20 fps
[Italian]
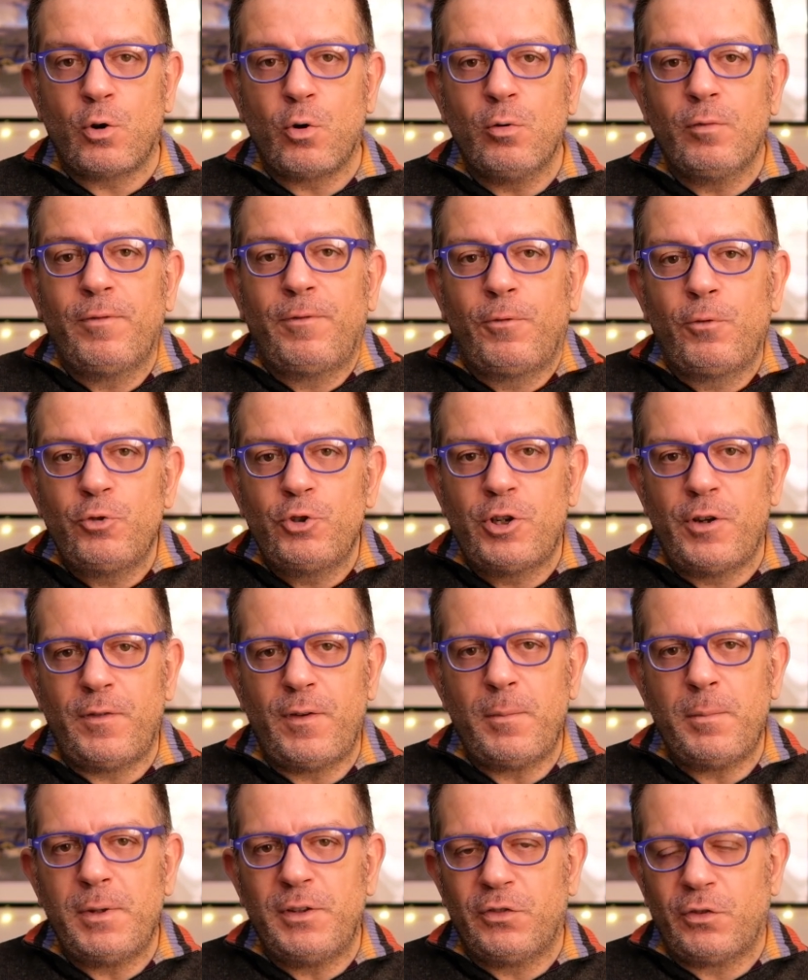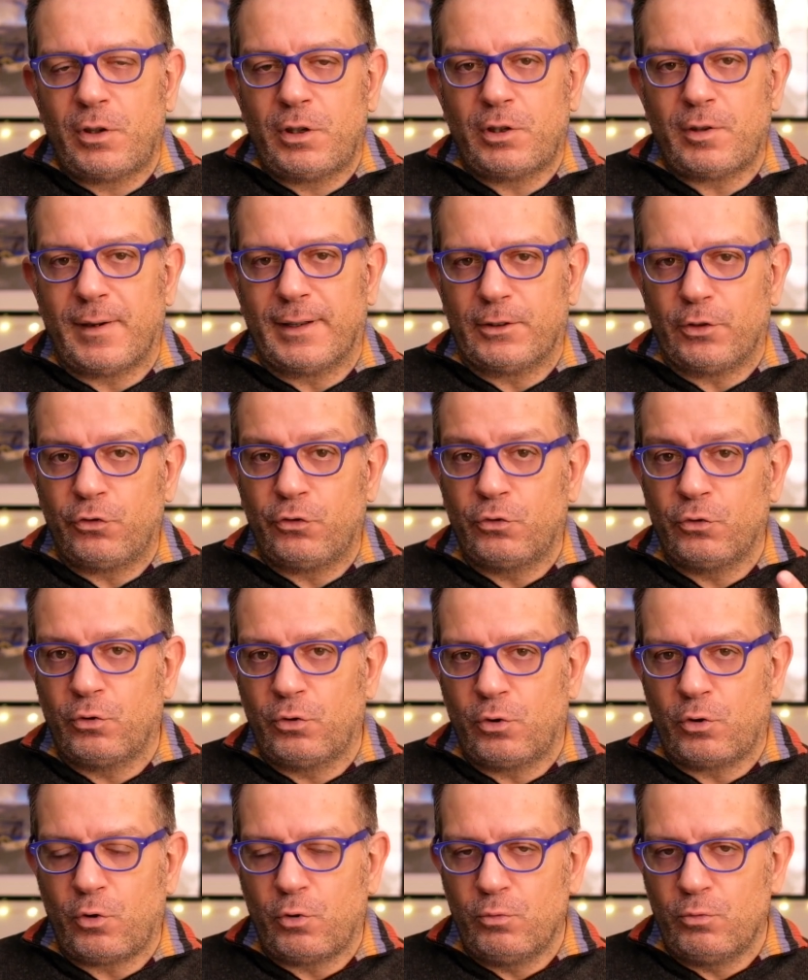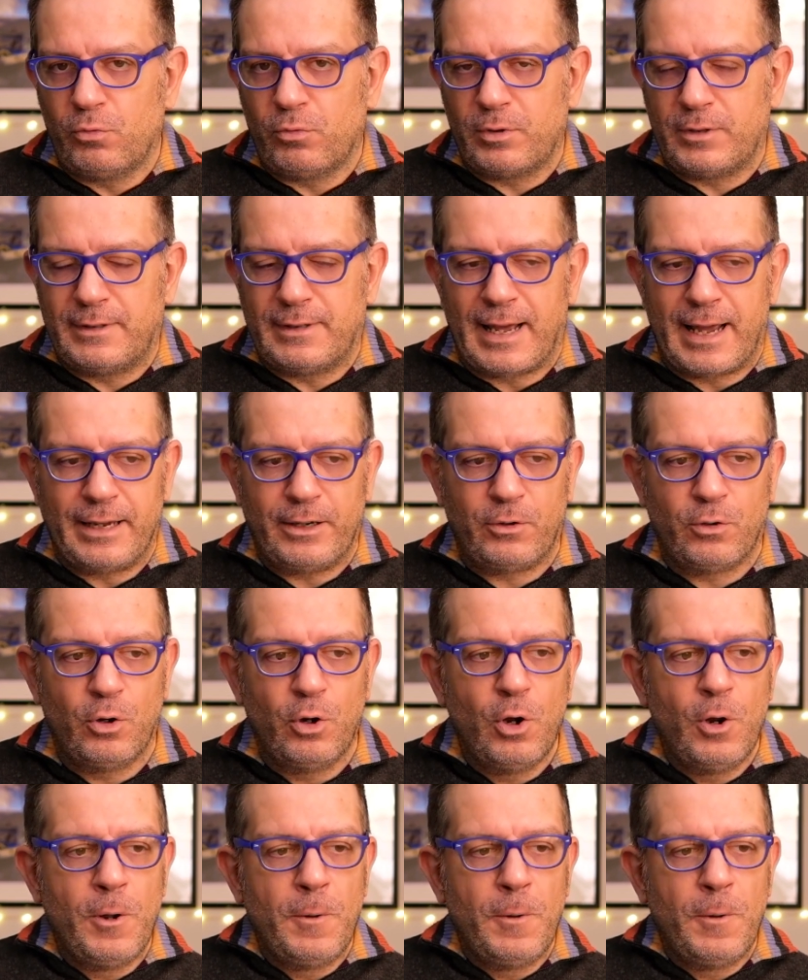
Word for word: con Fujifilm mi sono ritrovato solo con uno zaino